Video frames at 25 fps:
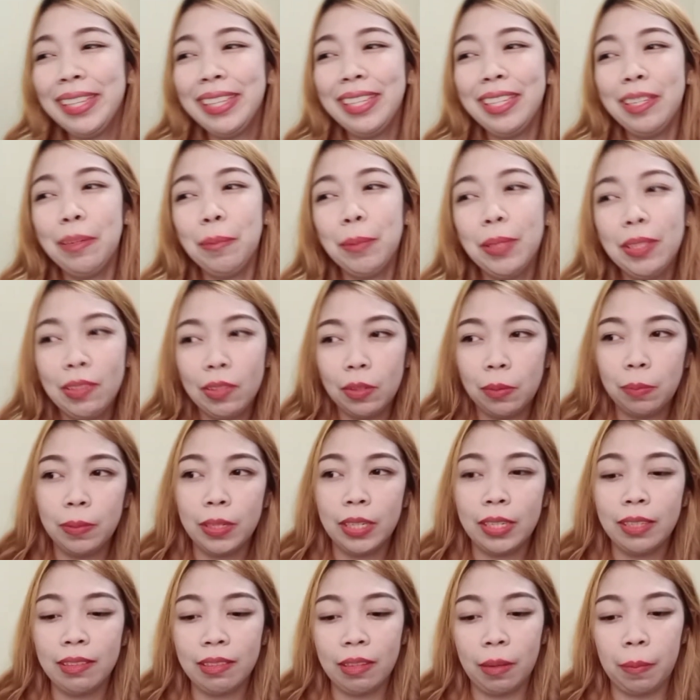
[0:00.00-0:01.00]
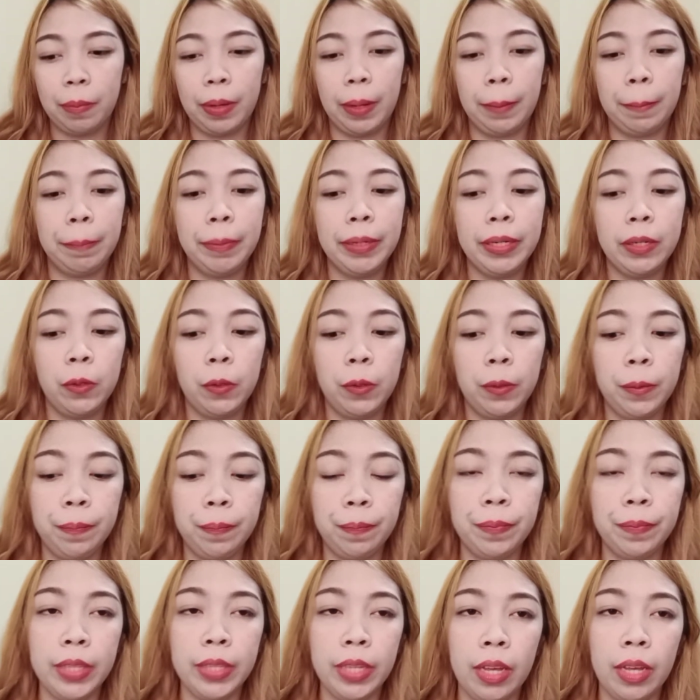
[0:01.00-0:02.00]
Hindi naman sobrang sama, pero
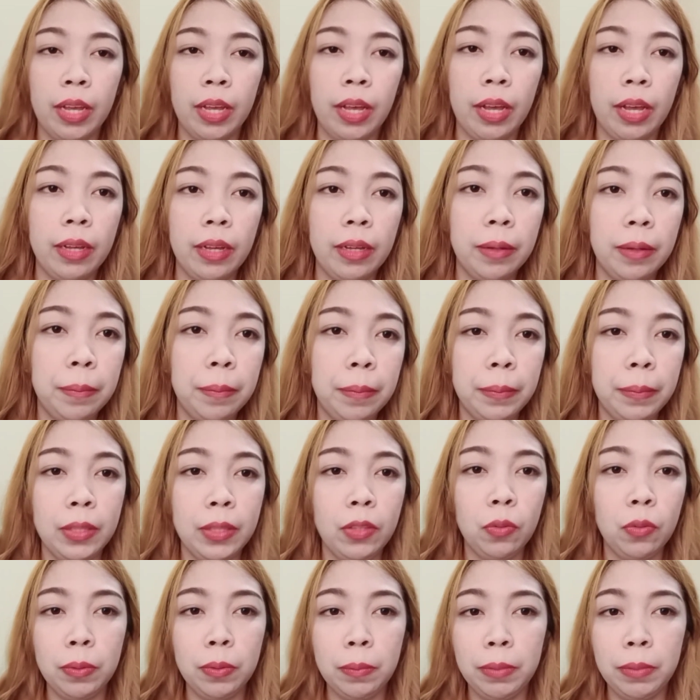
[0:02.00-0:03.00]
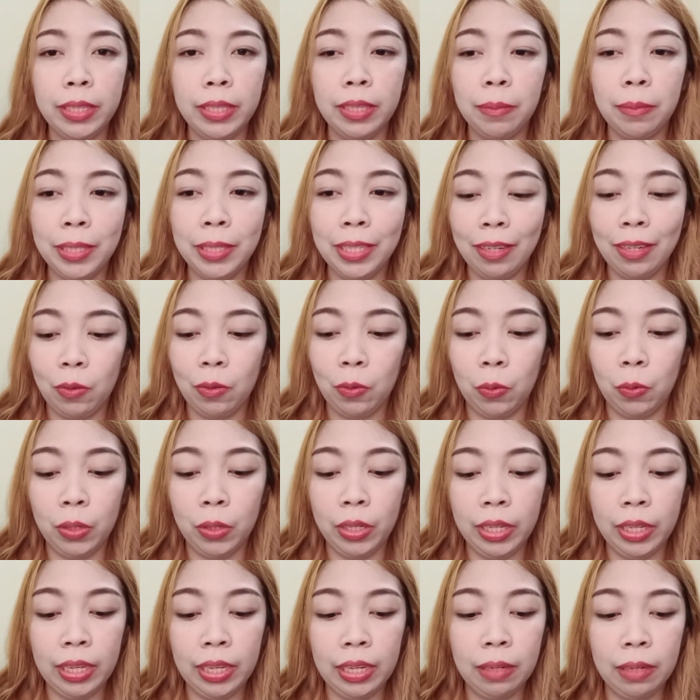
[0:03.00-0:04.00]
um, medyo mabait naman ako,
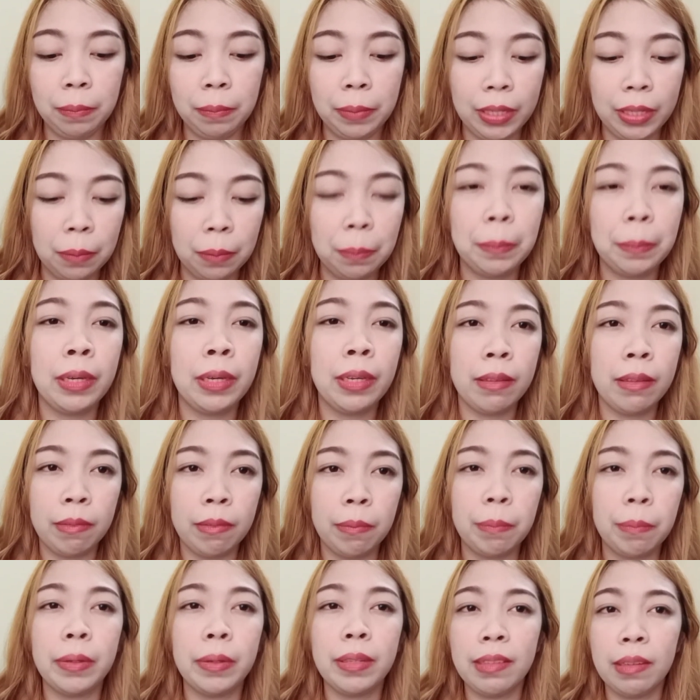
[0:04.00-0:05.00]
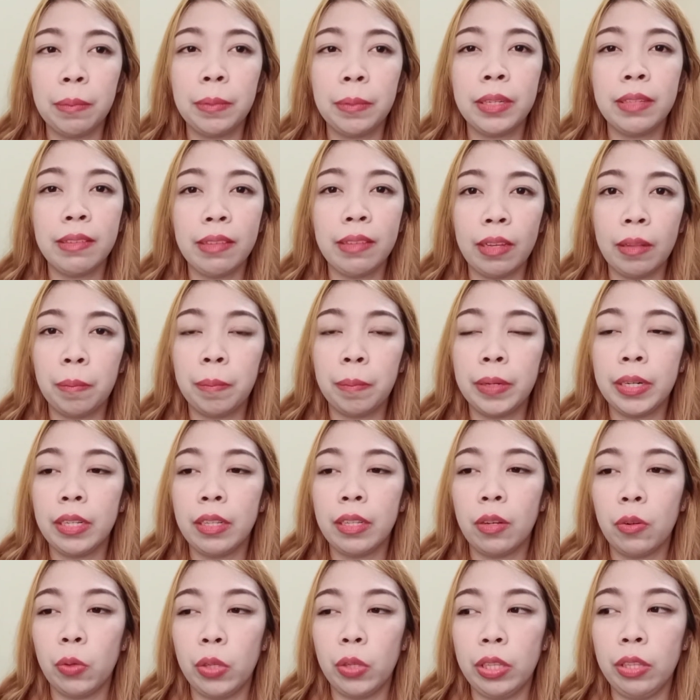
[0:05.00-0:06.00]
kaya lang parang may masamang side pa rin
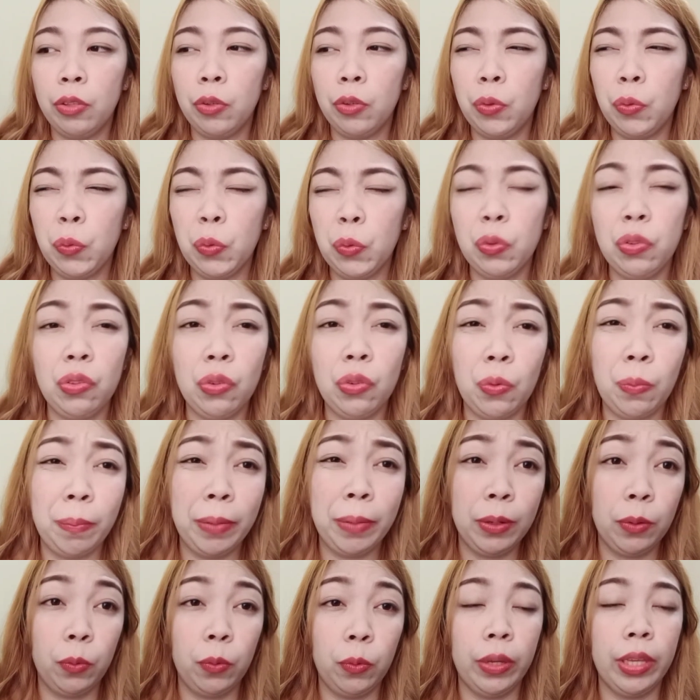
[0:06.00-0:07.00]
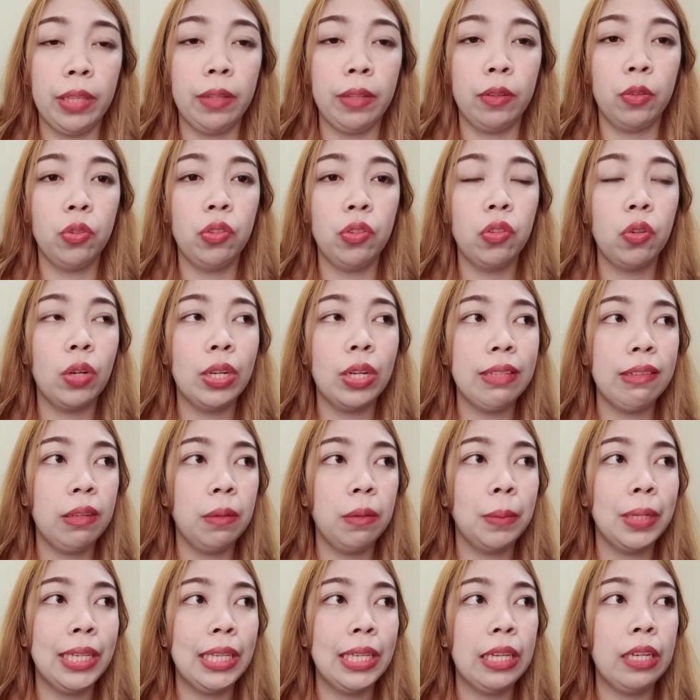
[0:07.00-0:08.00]
ako, and yun yung gusto kong baguhin. Gusto ko kasing
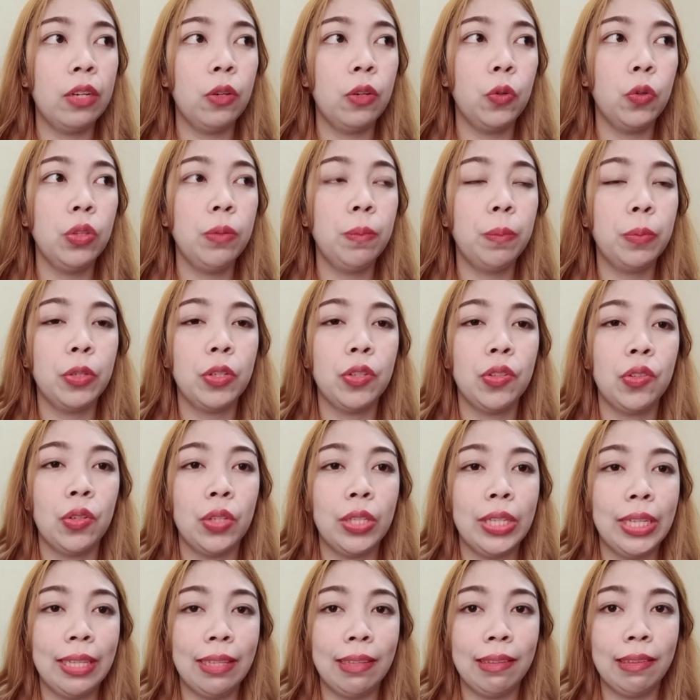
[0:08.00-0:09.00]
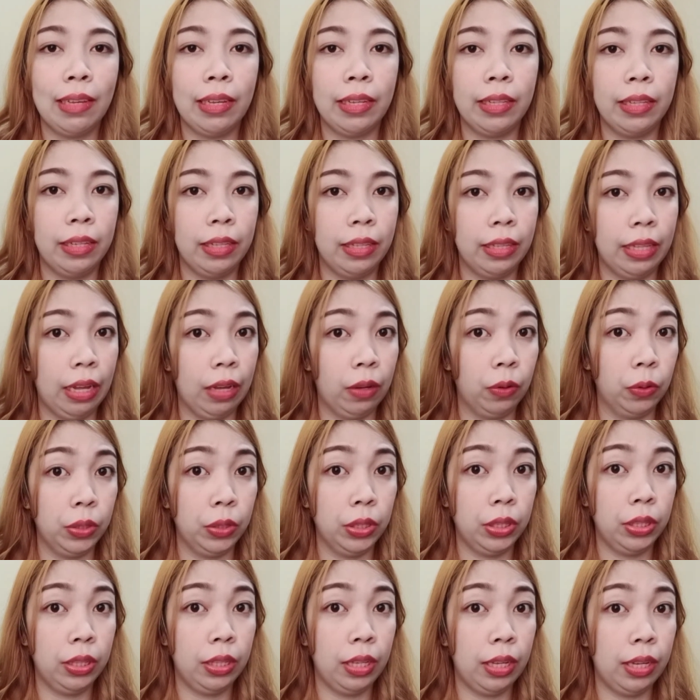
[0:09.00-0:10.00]
maging good person inside and out.
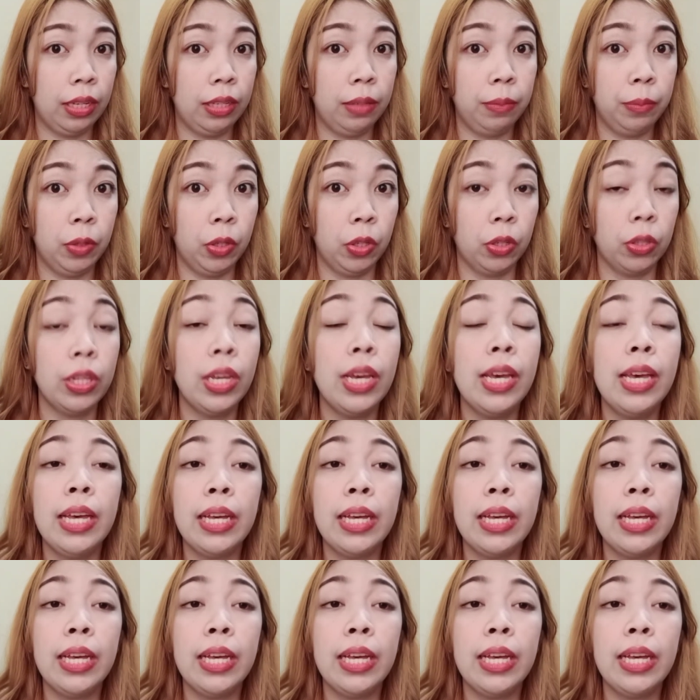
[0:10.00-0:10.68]
Alam niyo yun?